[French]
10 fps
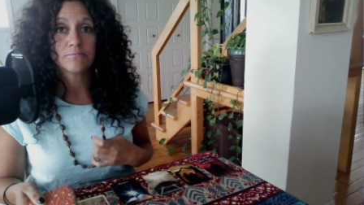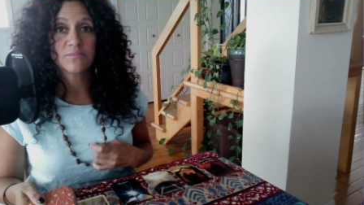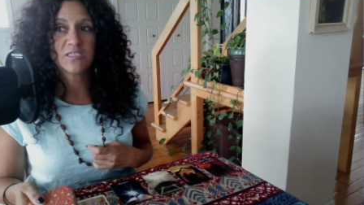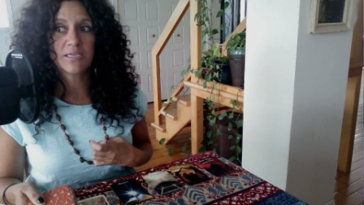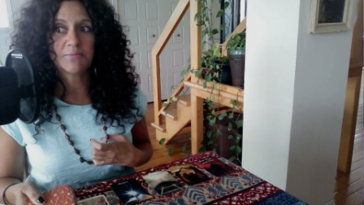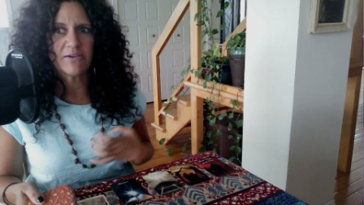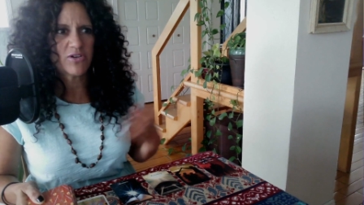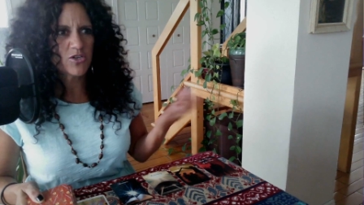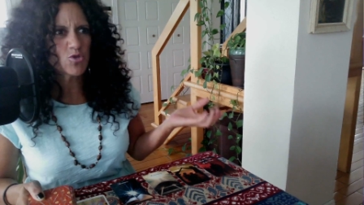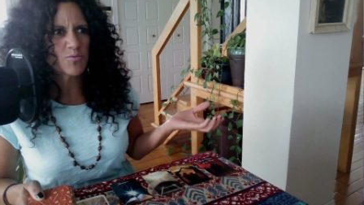me dire, ben
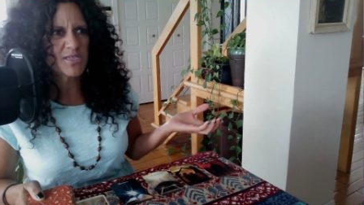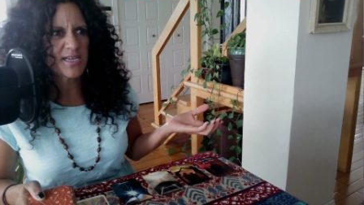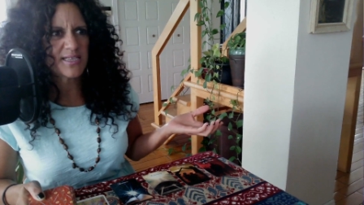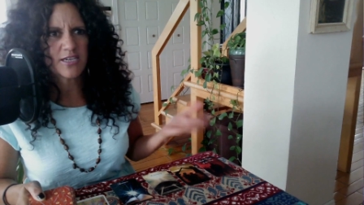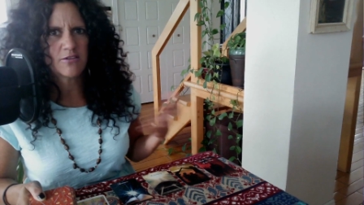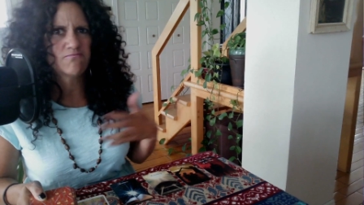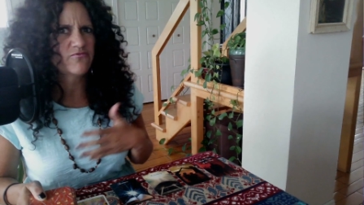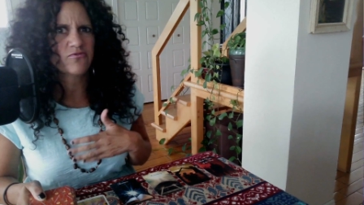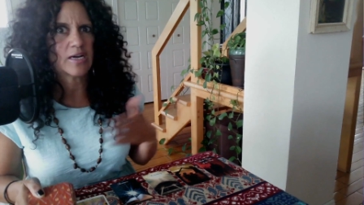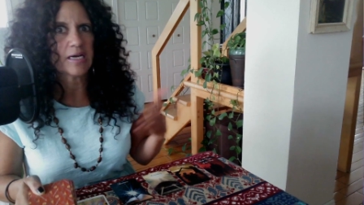voyons, je me sentais comme
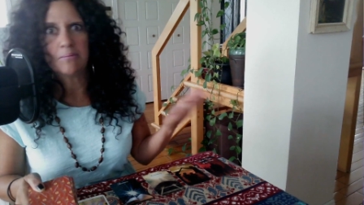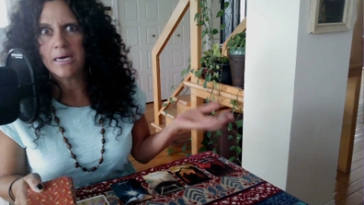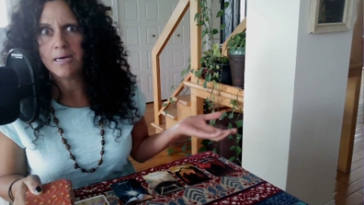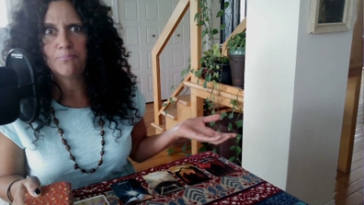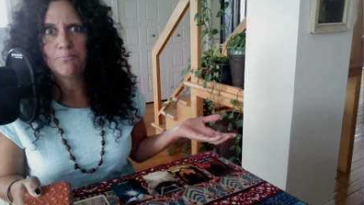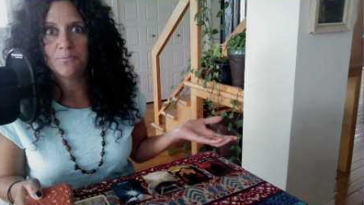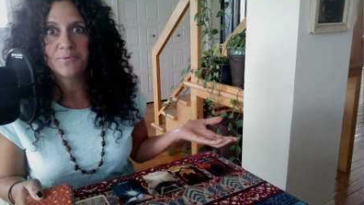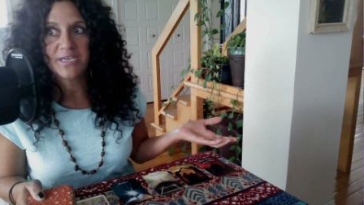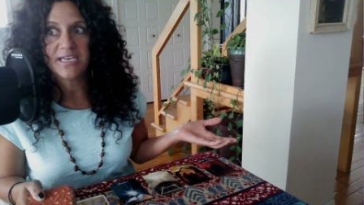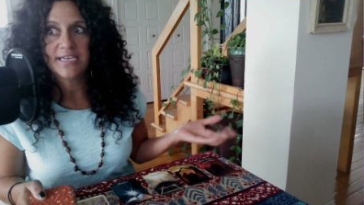vraiment pas
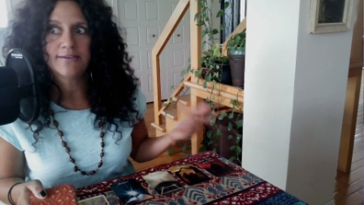bien